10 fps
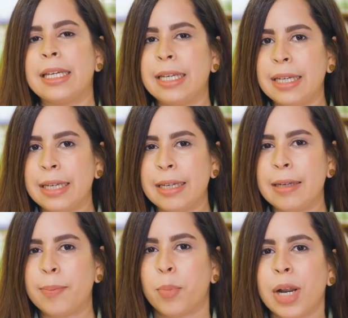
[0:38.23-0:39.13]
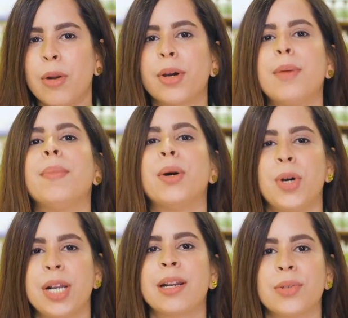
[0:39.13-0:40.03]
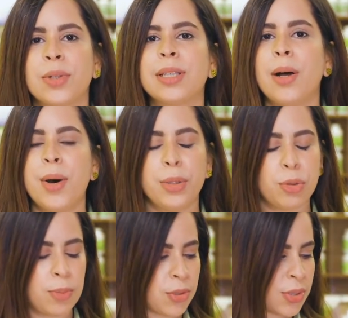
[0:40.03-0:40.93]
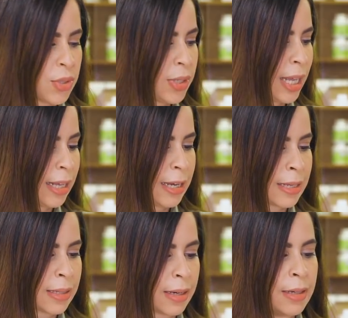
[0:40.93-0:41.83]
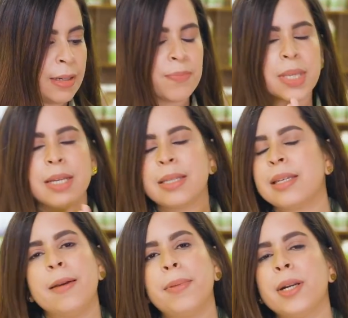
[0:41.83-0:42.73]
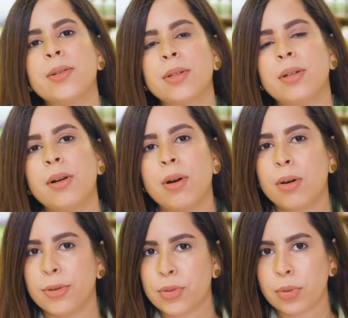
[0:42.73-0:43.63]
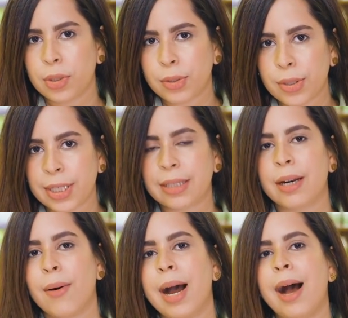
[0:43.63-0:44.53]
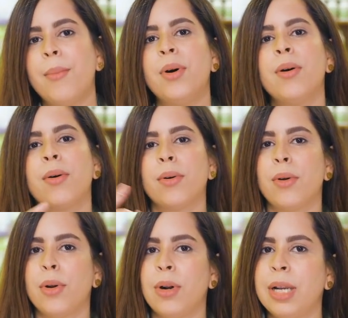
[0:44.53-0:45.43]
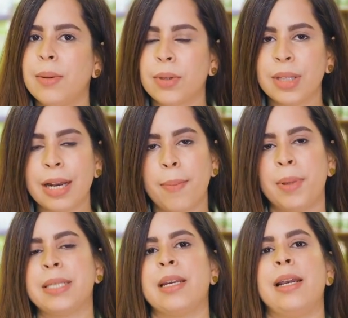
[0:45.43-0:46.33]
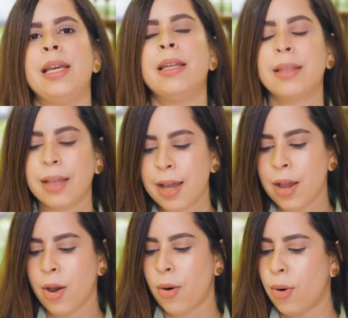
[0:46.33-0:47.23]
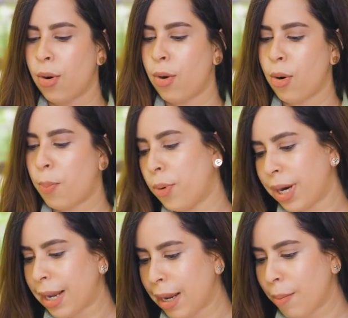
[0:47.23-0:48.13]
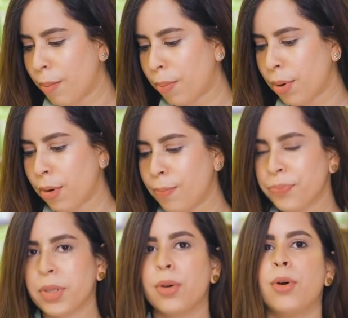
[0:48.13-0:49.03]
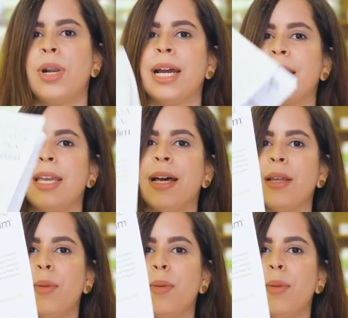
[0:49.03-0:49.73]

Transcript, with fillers: y pues logres mejores resultados en tu proceso de adelgazar. Siempre nosotros los consultores trabajamos con los libros del especialista o, por ejemplo, con la guía